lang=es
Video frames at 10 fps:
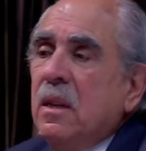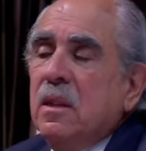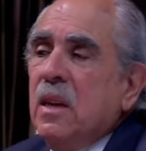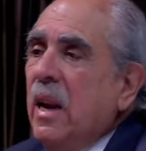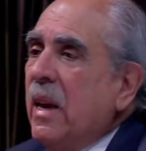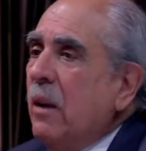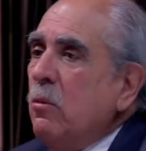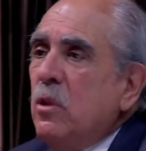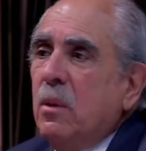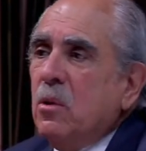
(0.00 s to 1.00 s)
Ni el
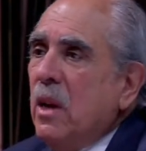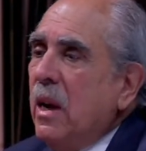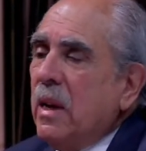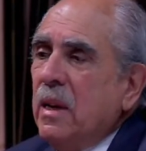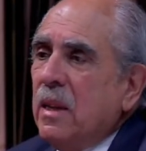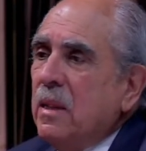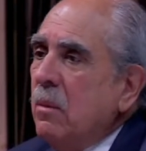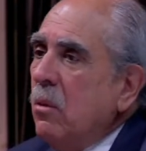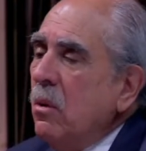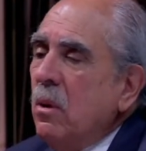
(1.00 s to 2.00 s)
Ejecutivo ni el
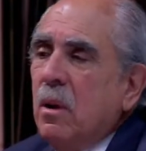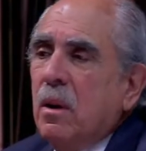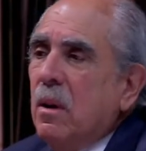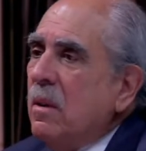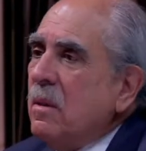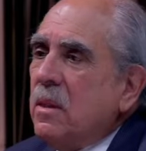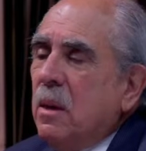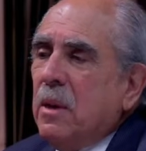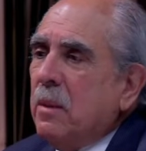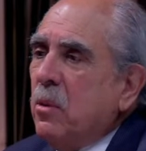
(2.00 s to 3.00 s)
Legislativo se
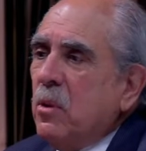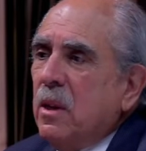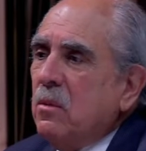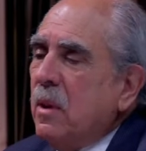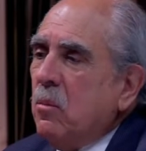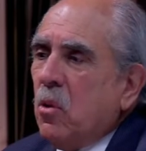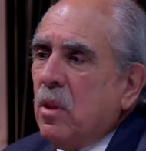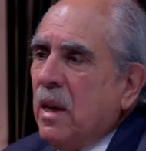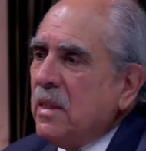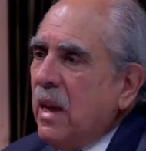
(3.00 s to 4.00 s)
van a poner una
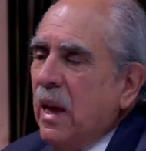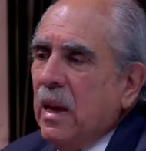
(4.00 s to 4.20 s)
mordaza